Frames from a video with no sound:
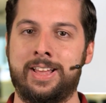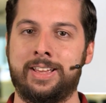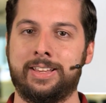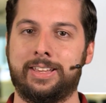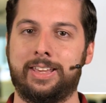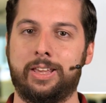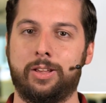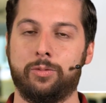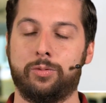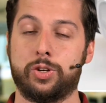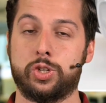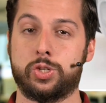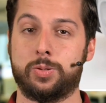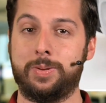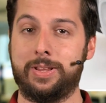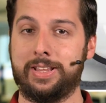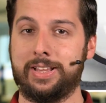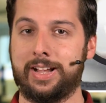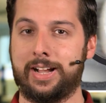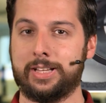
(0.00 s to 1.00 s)
gegen
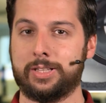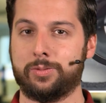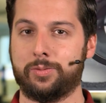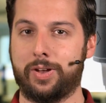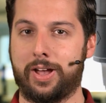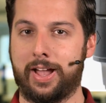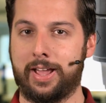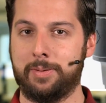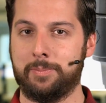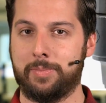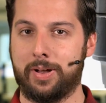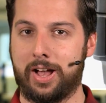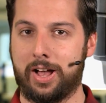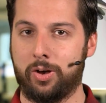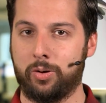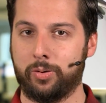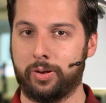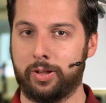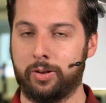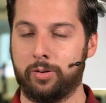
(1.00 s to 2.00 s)

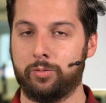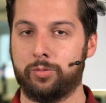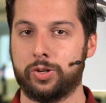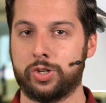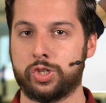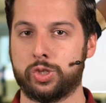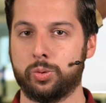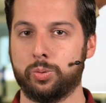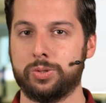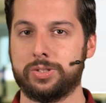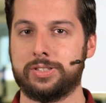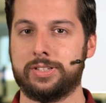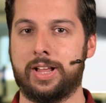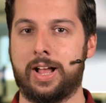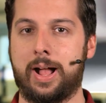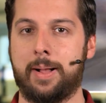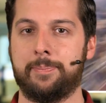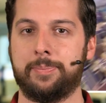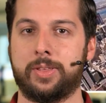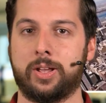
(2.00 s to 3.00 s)
Verschwiegenheitsvereinbarungen verstoßen
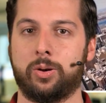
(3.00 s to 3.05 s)
haben,